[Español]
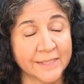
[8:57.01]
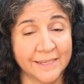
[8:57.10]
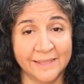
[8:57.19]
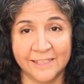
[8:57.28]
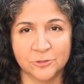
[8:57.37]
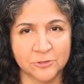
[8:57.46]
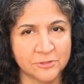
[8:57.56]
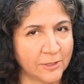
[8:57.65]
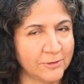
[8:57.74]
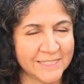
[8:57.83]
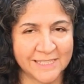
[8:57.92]
que de hecho
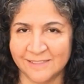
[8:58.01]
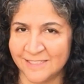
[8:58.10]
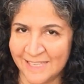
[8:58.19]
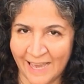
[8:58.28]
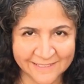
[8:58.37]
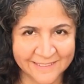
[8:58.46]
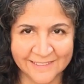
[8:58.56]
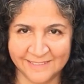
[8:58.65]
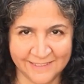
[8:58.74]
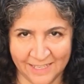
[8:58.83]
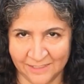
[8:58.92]
ya ahorita ya se
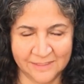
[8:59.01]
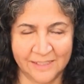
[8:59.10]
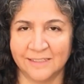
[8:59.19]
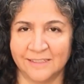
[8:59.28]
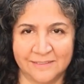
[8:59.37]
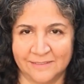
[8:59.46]
siente,